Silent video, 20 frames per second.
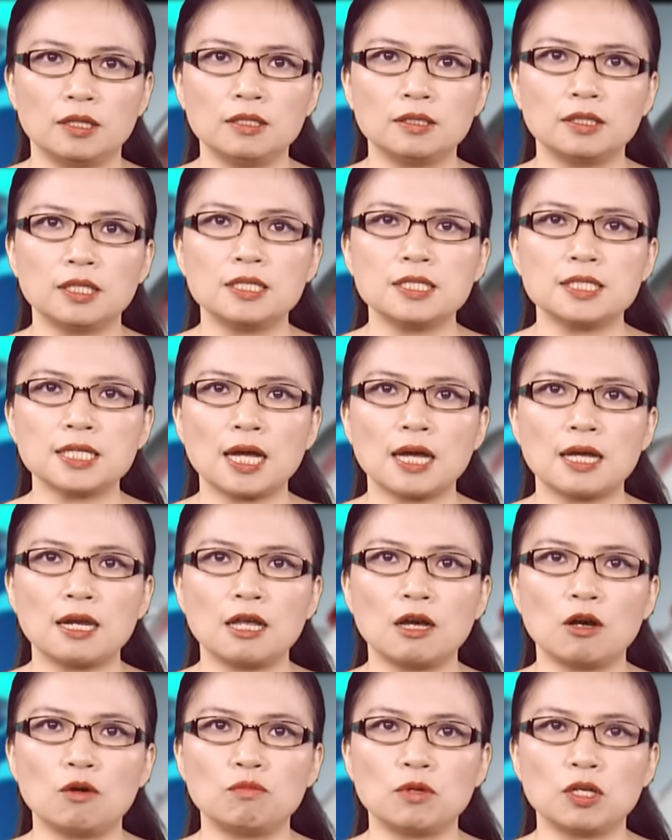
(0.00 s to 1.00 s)
Tức tính ra
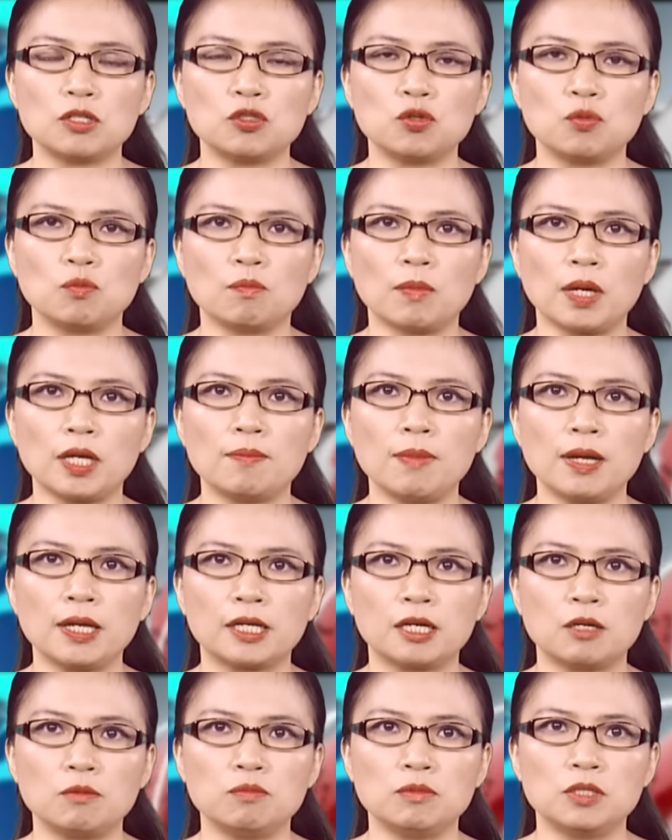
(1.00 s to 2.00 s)
là ông đã dùng máy
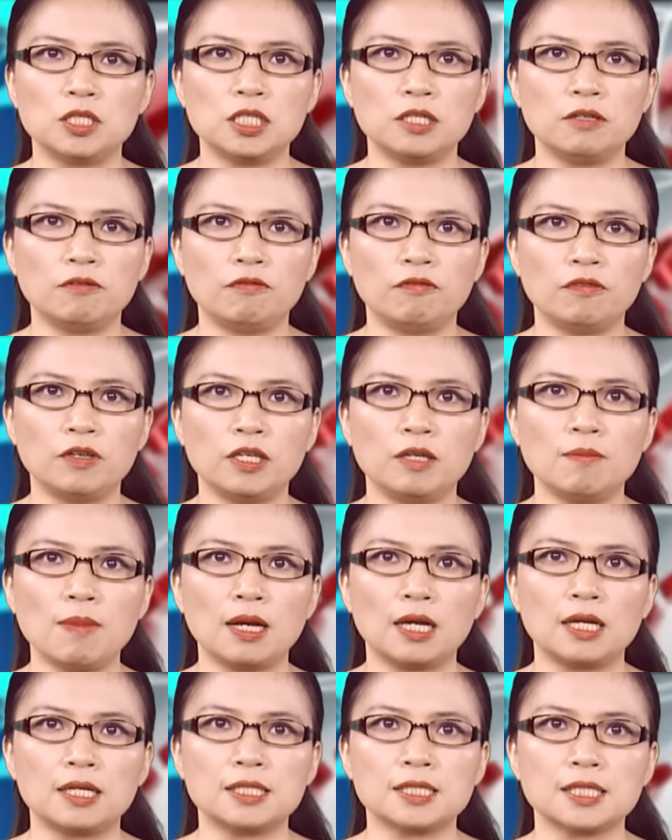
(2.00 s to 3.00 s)
bay công chi phí
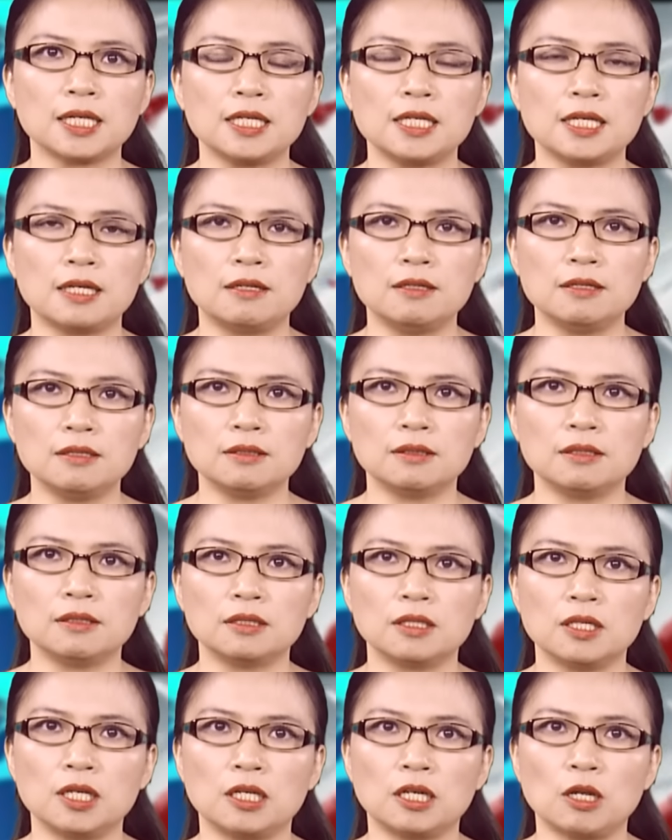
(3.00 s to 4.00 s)
bằng ngân sách nhà nước,
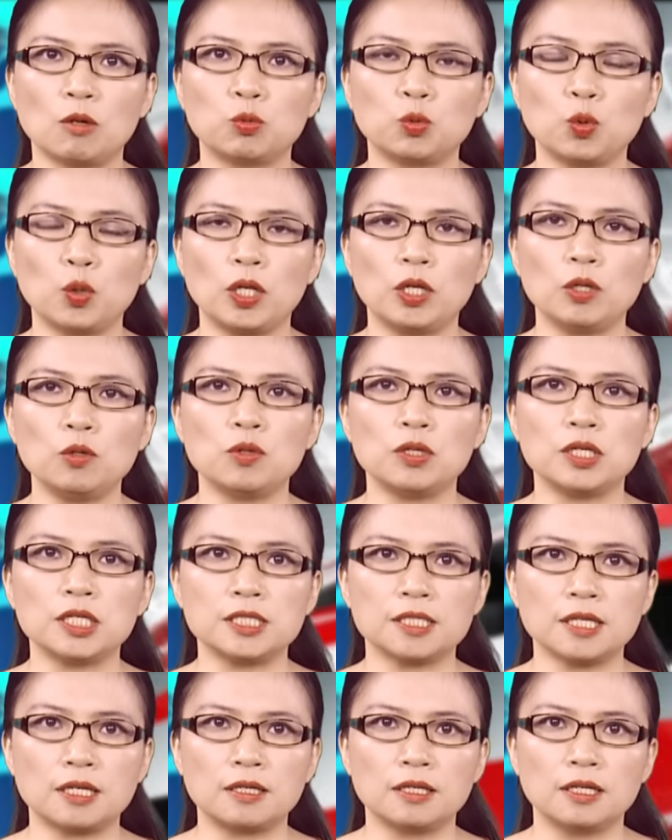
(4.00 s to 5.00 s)
tức tiền đóng thuế của
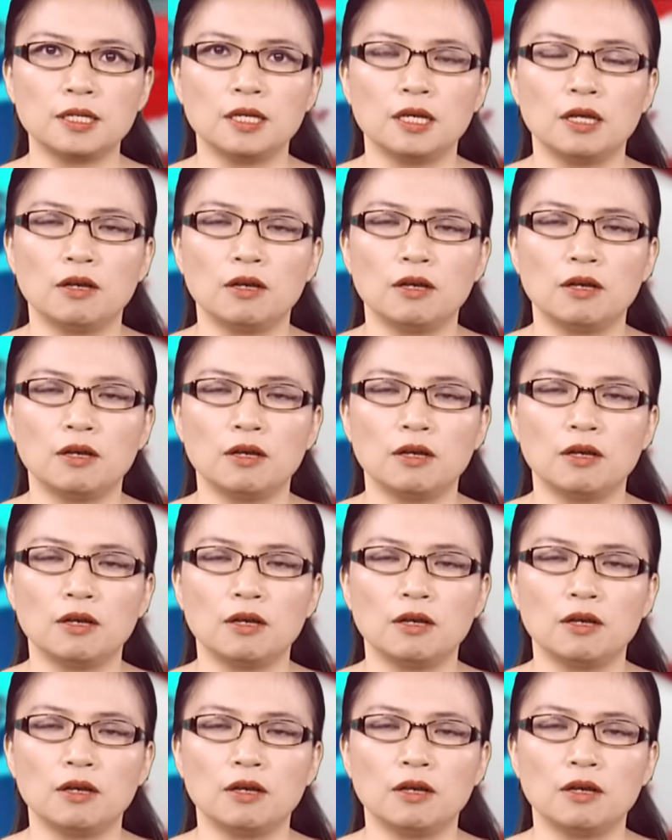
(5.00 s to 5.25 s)
người dân,